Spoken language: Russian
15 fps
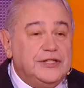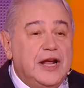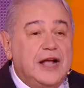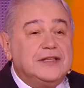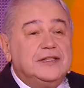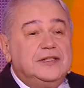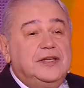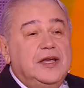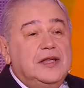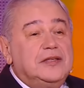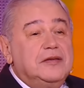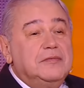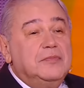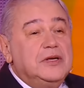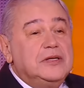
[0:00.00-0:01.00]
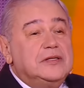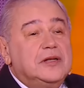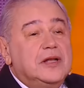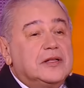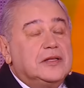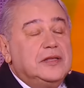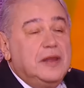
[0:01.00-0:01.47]
Сейчас дети
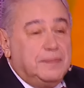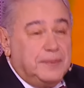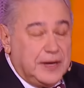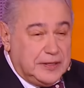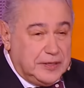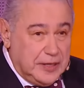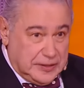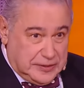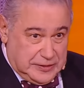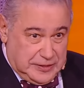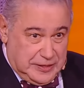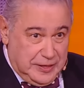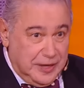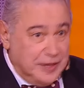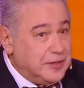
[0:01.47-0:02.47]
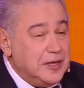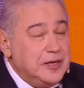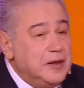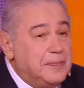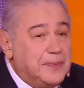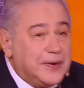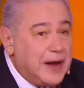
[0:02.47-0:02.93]
мыслят не по-детски. Это
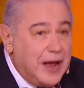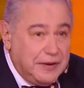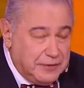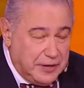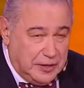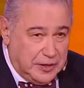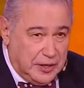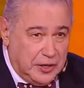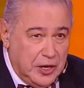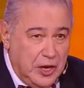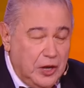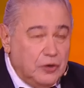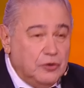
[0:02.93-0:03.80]
неправильно.